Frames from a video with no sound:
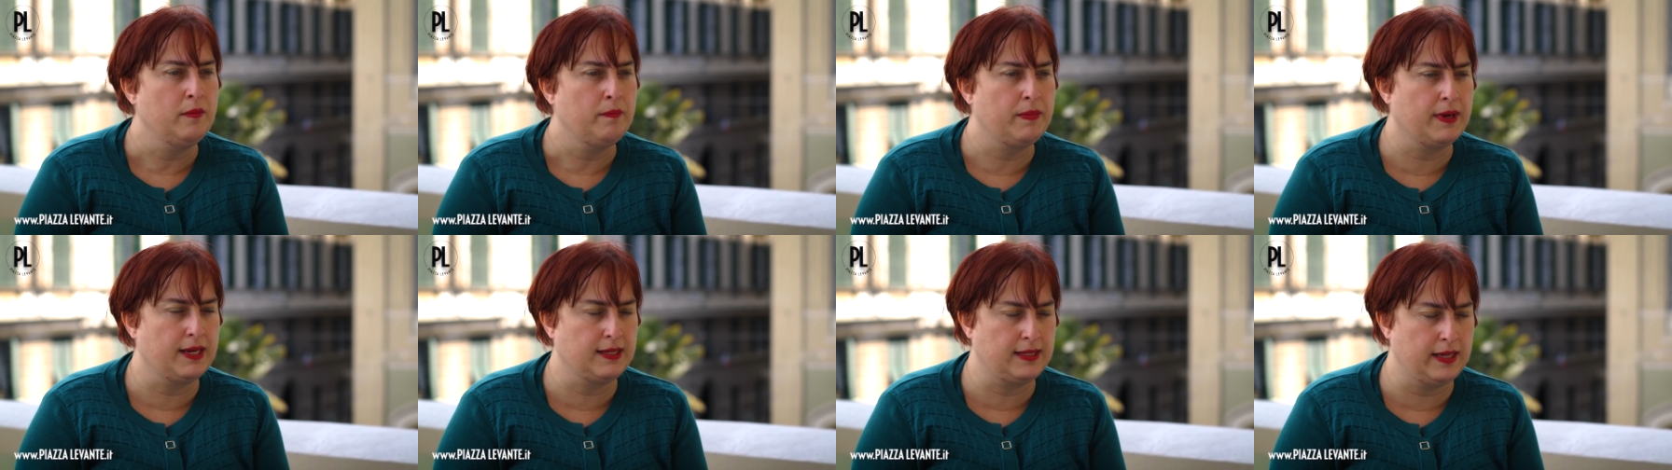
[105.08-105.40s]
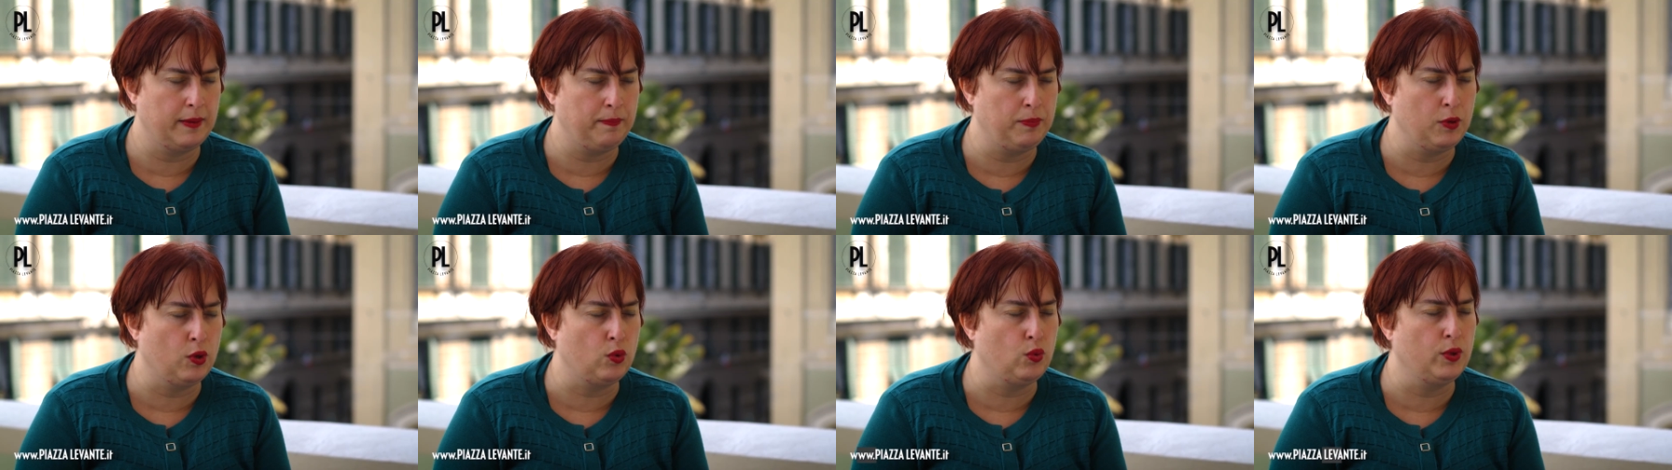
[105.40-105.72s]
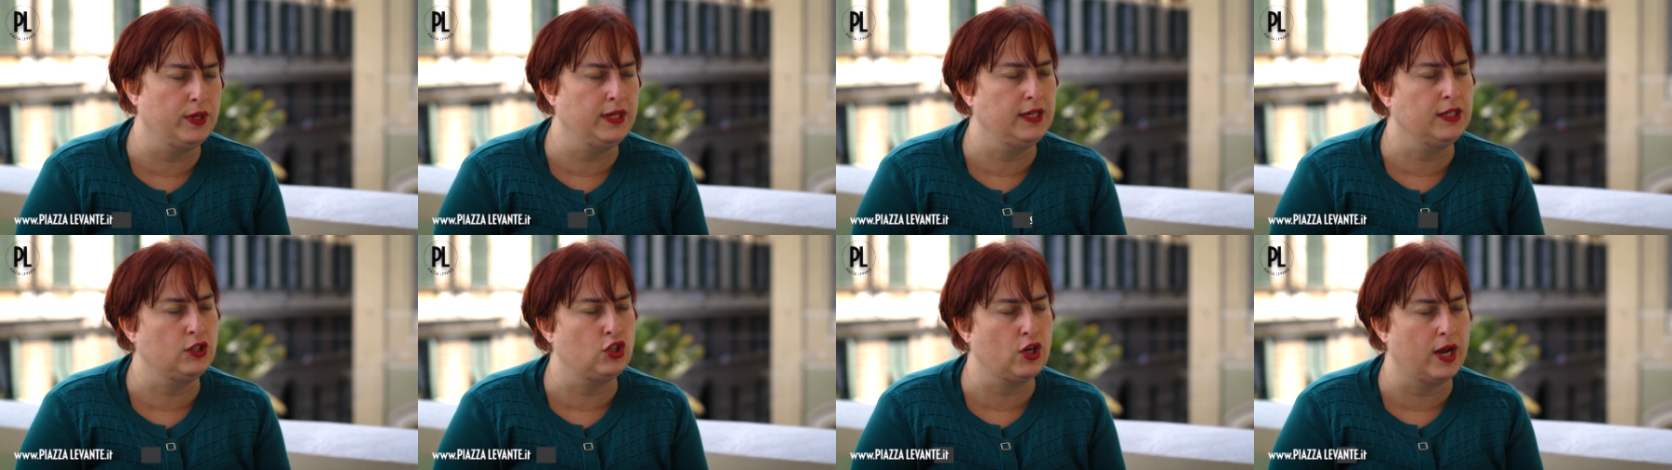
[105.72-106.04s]
per esempio ho
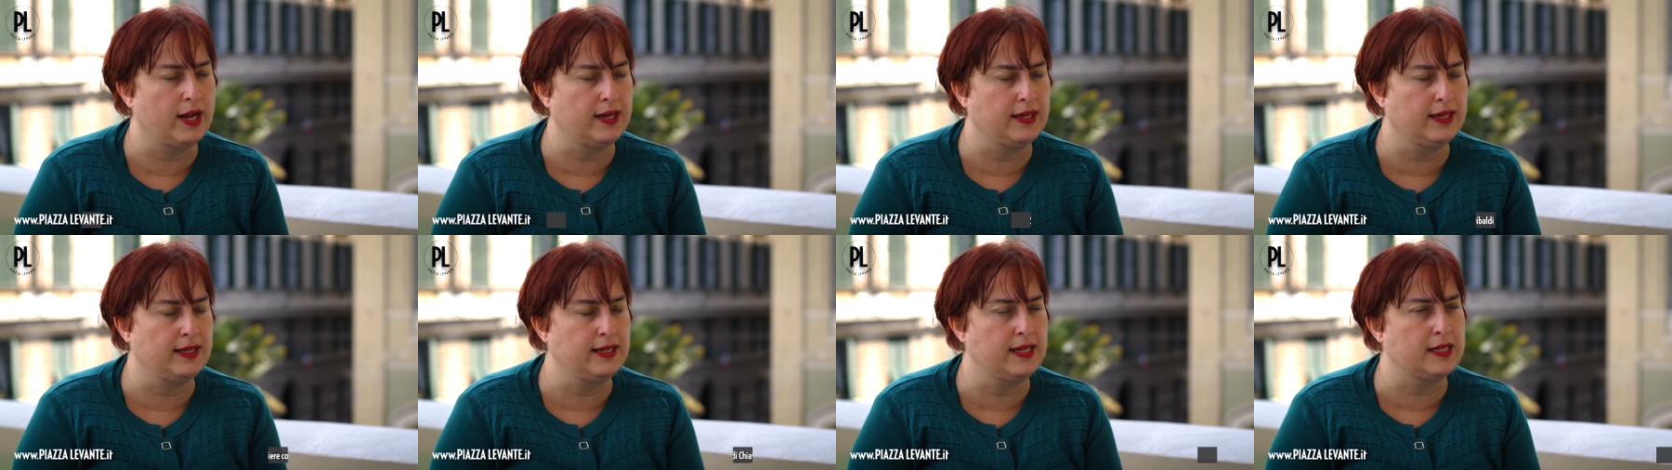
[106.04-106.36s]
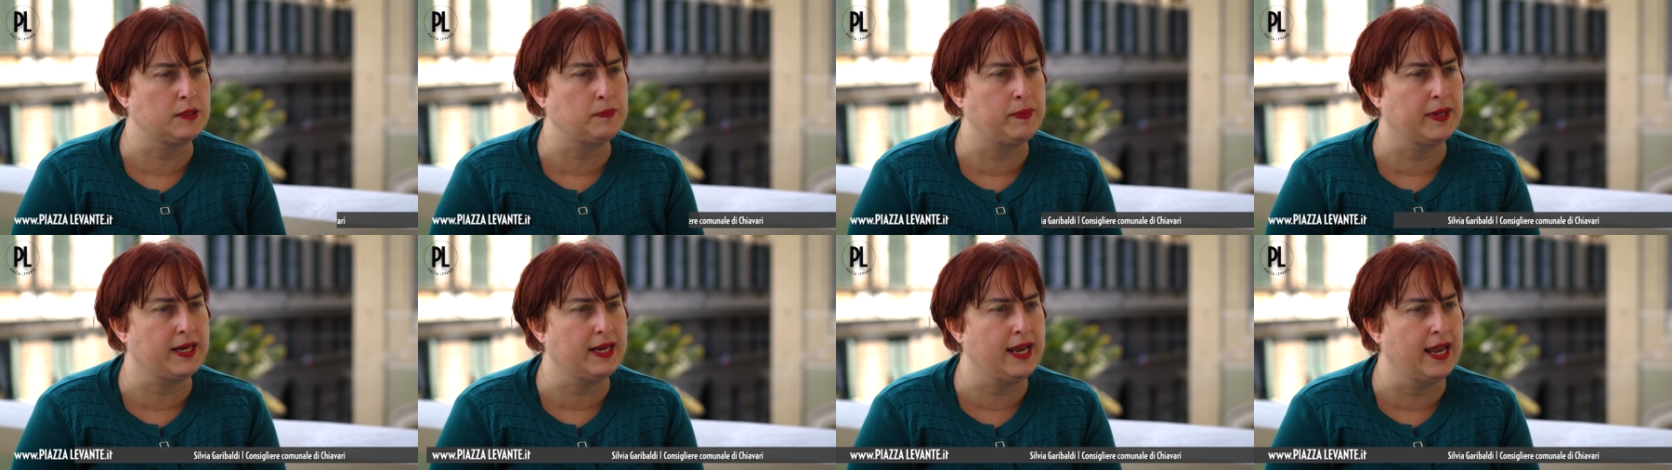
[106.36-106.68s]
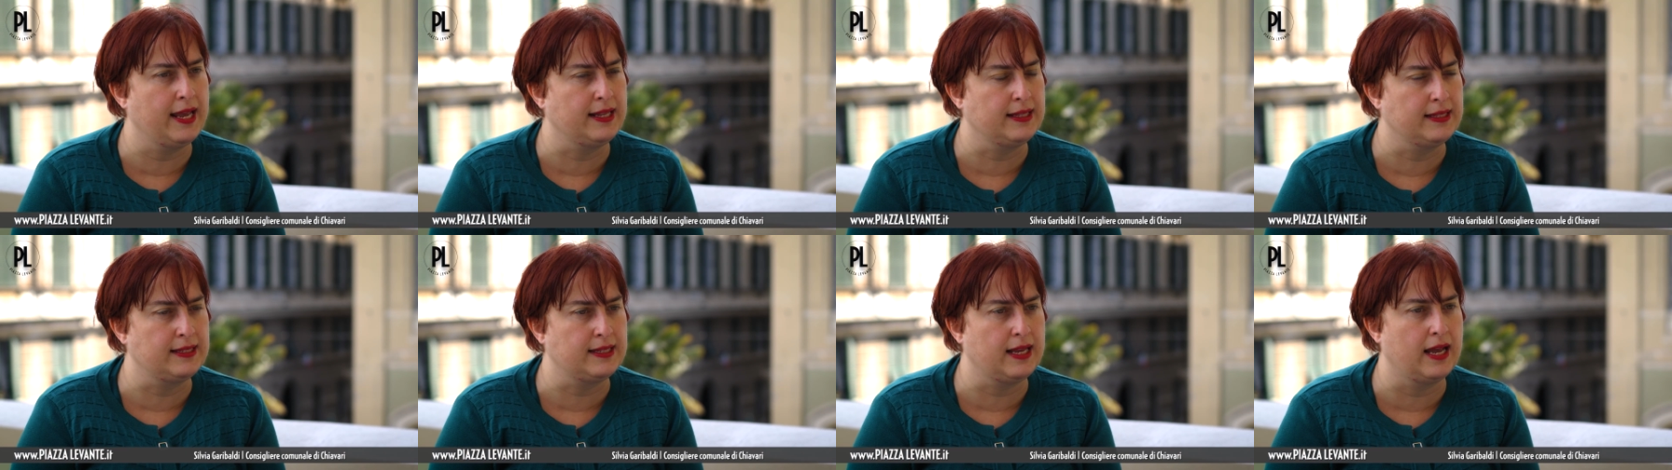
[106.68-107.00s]
15 anni di
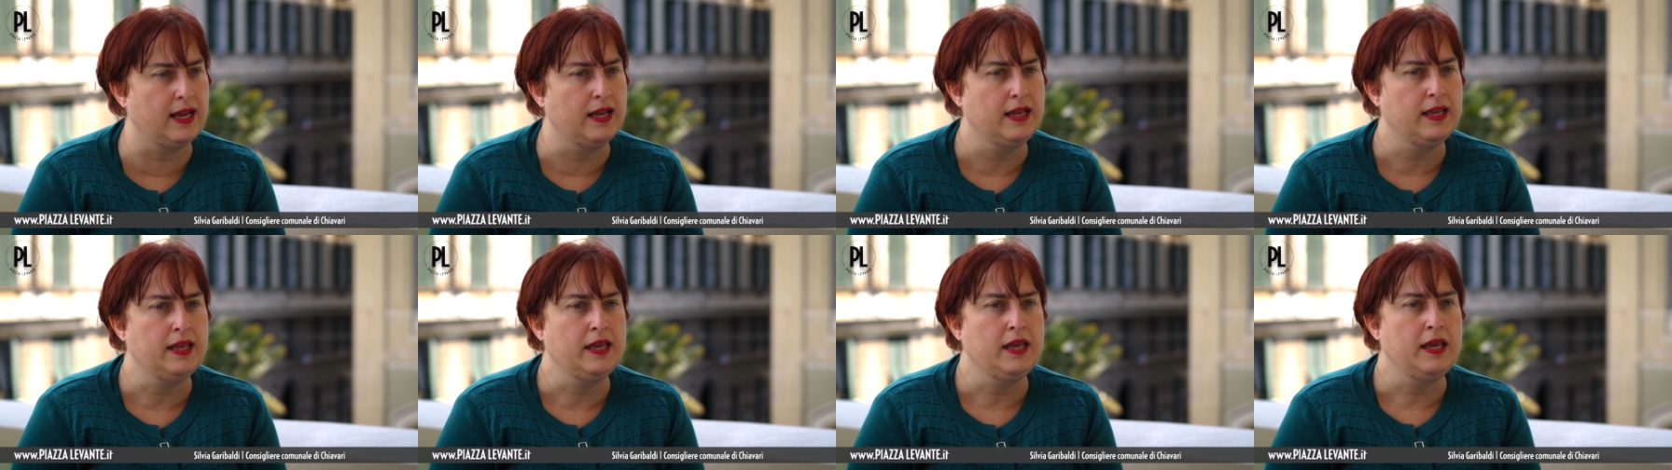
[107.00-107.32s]
esperienza,